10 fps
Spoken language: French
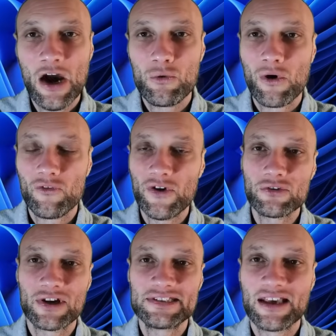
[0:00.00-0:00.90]
où en fait, on
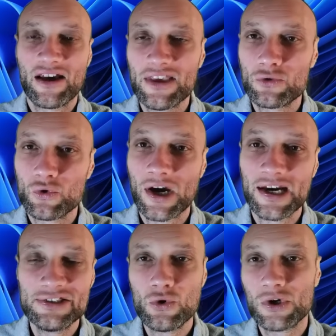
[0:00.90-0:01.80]
va se servir du
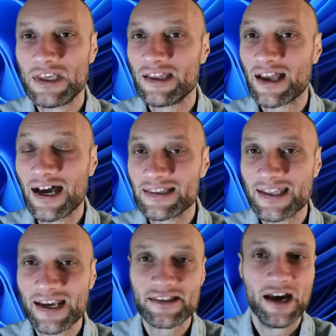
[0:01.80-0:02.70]
réseau qui est
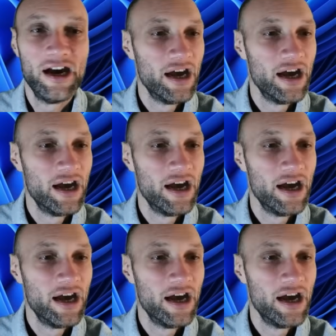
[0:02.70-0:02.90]
interne